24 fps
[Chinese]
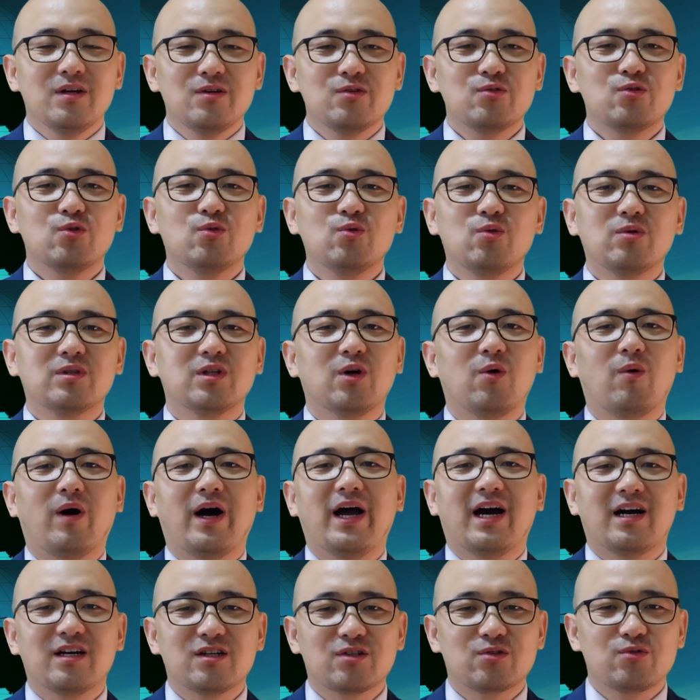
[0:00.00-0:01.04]
中共的话
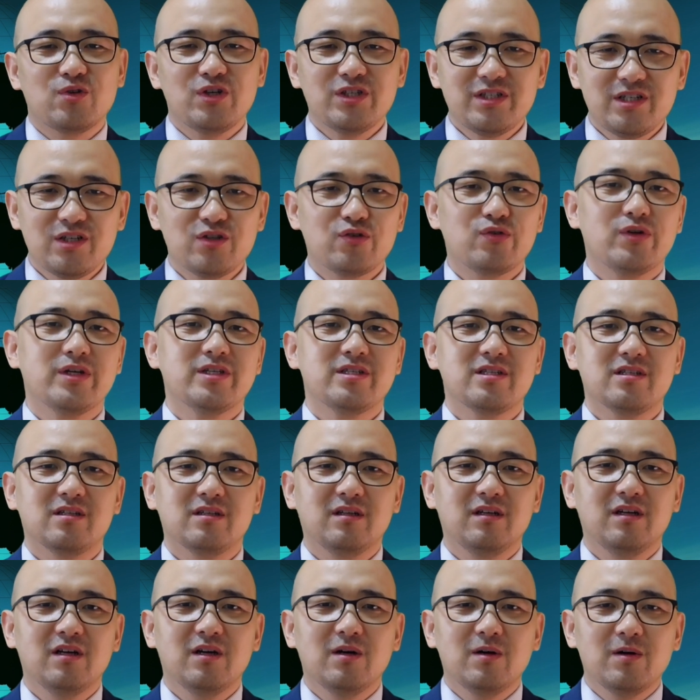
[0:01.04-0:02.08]
呀，谁信谁死。
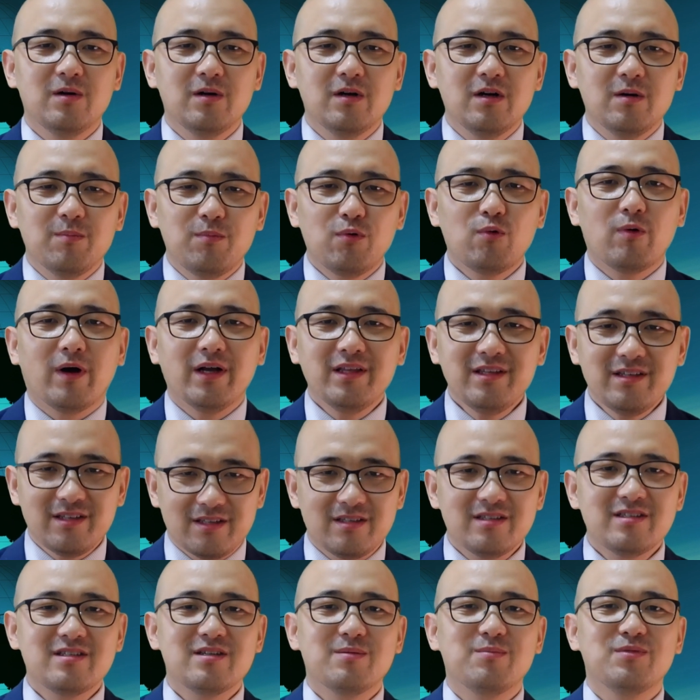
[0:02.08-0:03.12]
不管
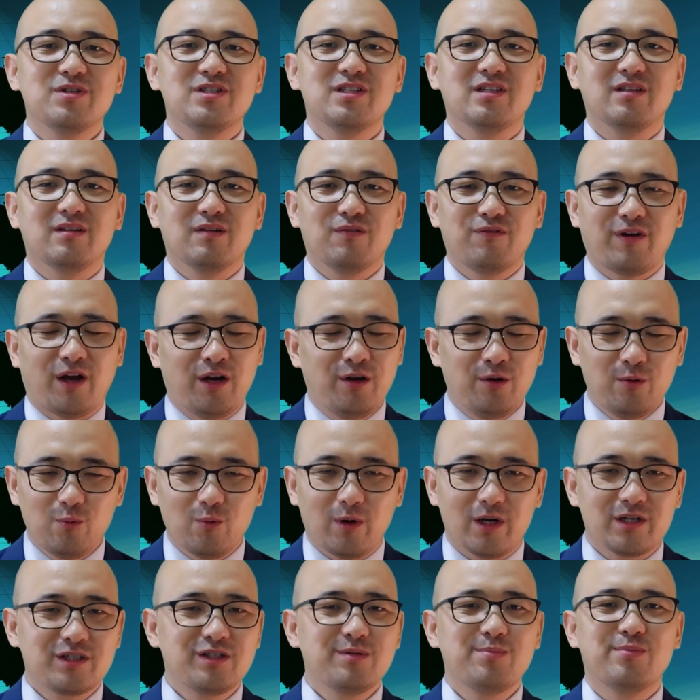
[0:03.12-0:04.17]
你信不信，反正
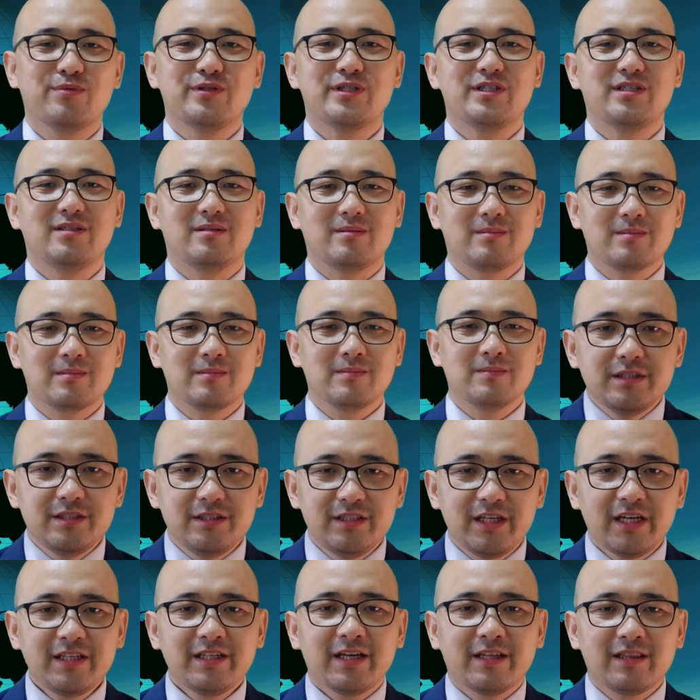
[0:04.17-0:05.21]
我是不信。几
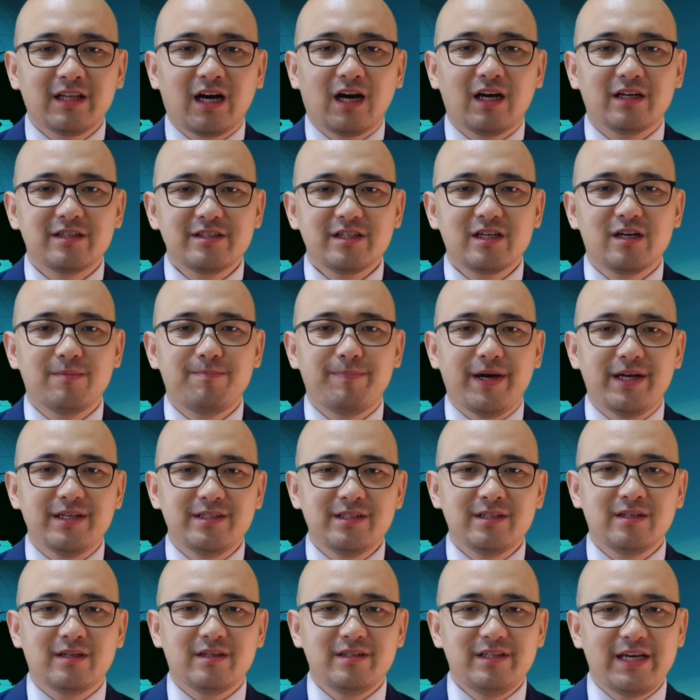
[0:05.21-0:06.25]
天前呢，这个北
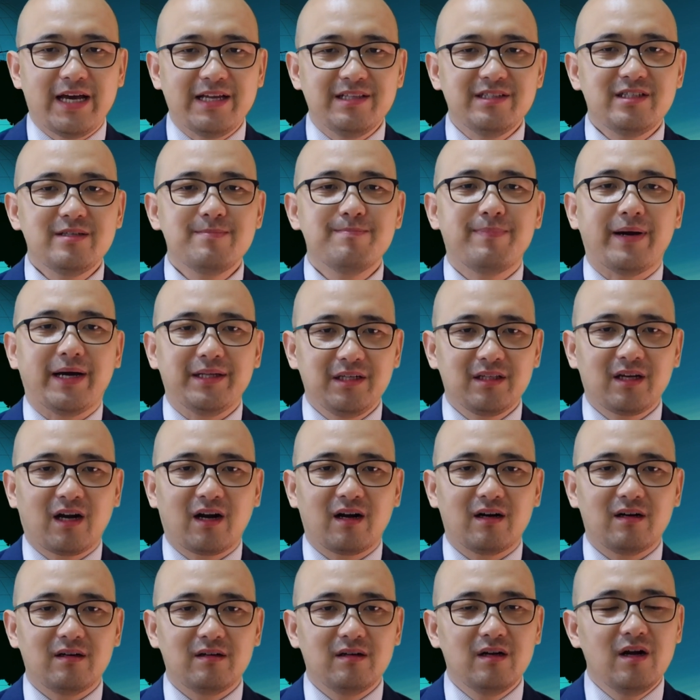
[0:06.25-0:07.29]
京严禁摆地摊
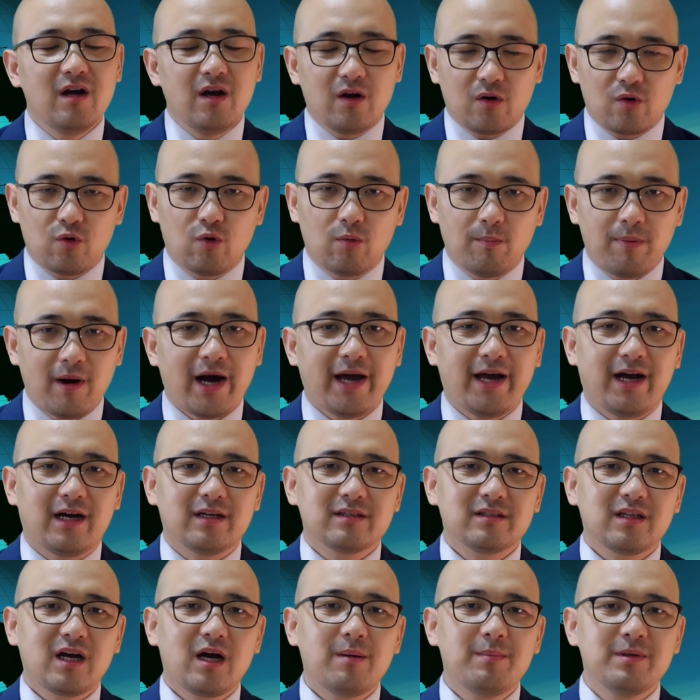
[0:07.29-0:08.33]
儿。恐怕呀，
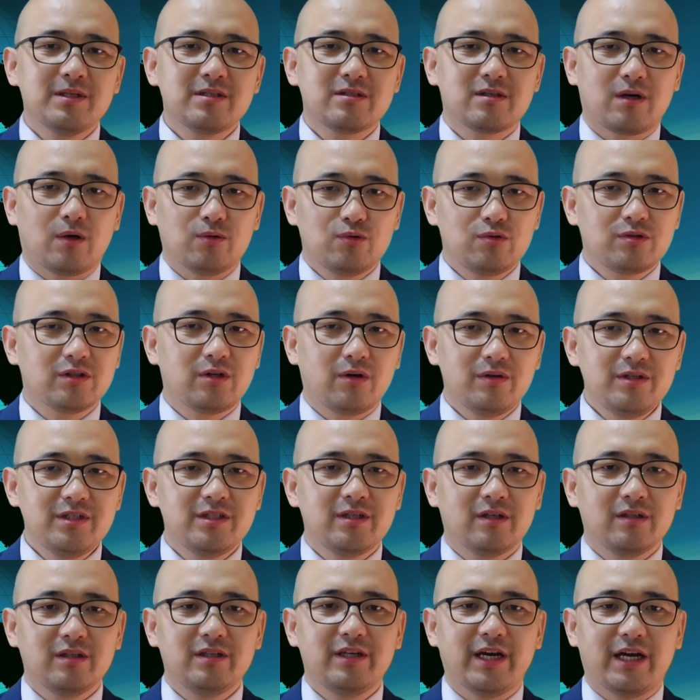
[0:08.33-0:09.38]
他们早就知道疫
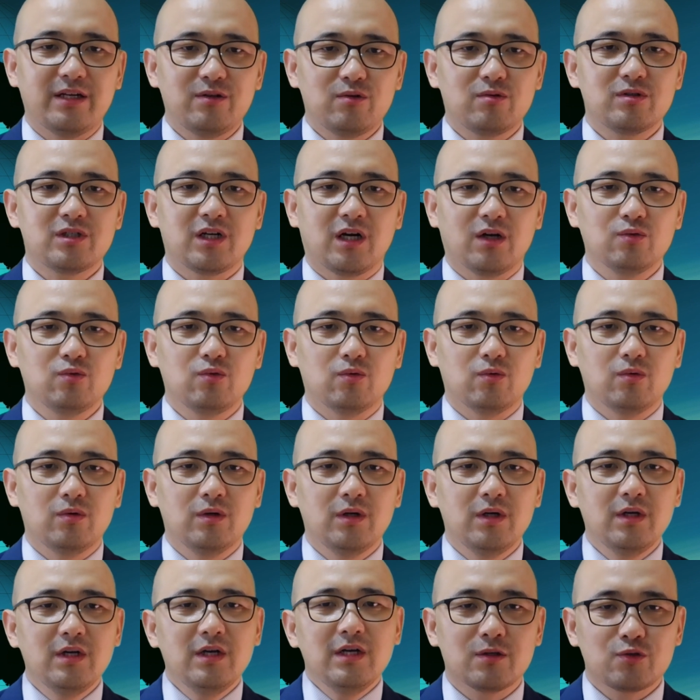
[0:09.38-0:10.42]
情的严重程度，
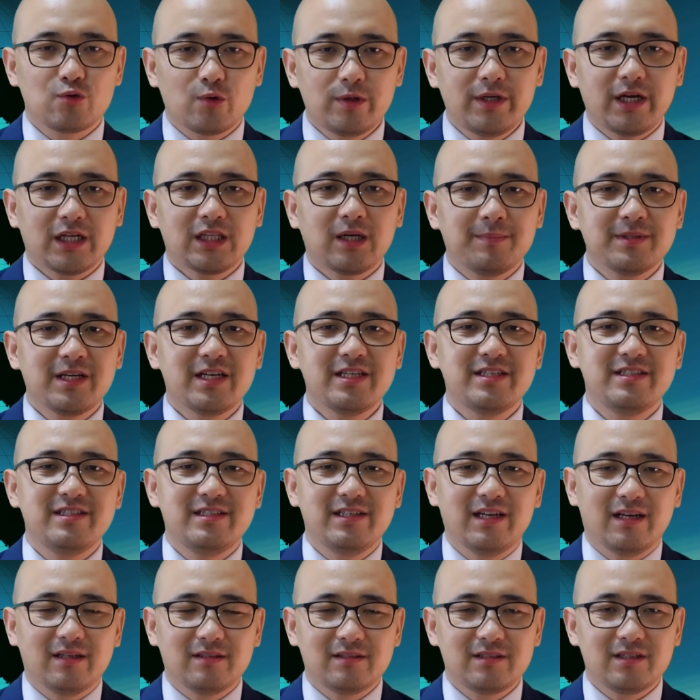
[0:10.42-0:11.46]
所以啊，他们才
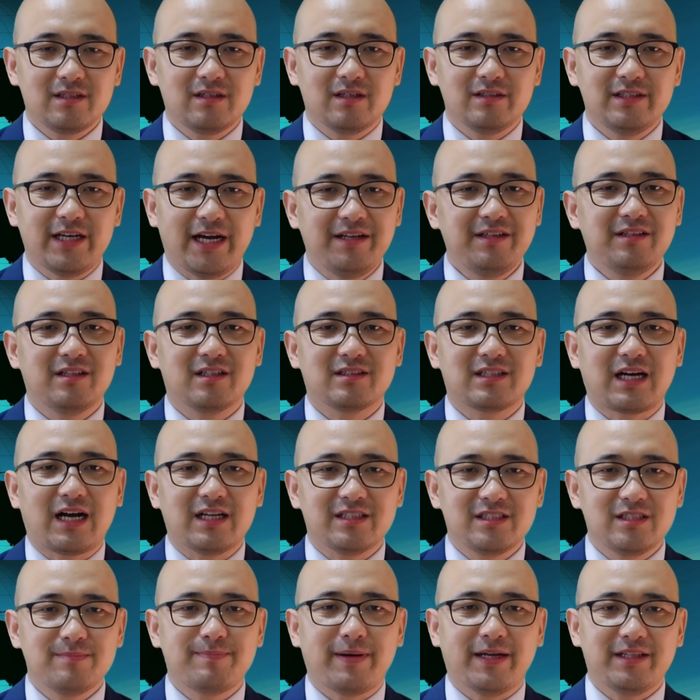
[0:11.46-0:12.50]
严这个严厉的打
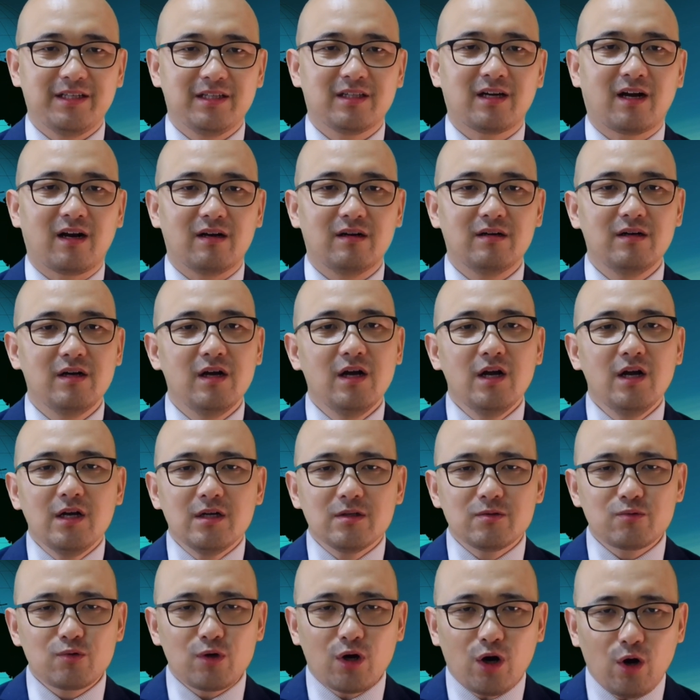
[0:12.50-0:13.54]
击摆地摊儿。
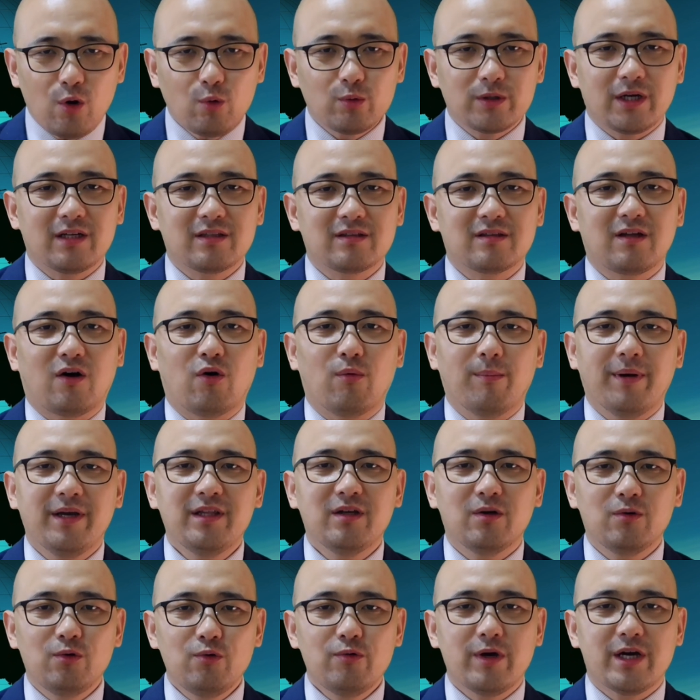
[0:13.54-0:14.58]
最后呢，倒霉
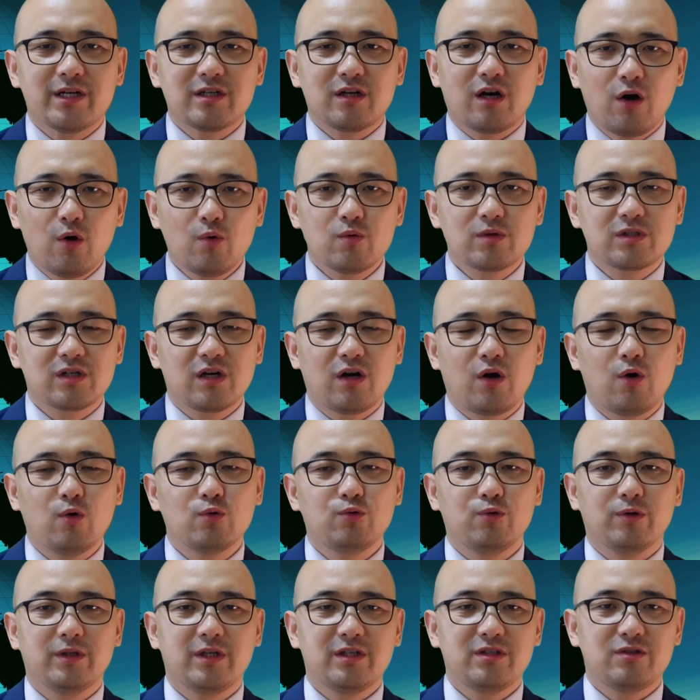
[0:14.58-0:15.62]
的永远是后知后
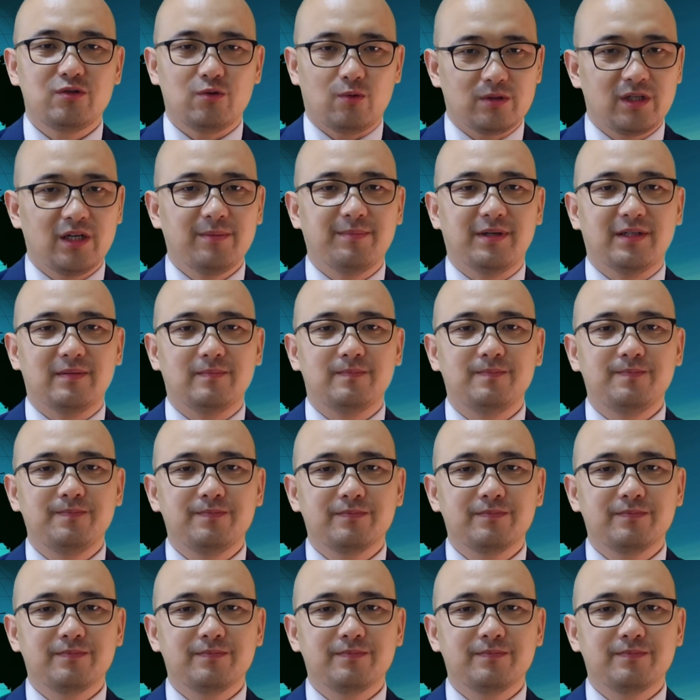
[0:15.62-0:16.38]
觉的韭菜们。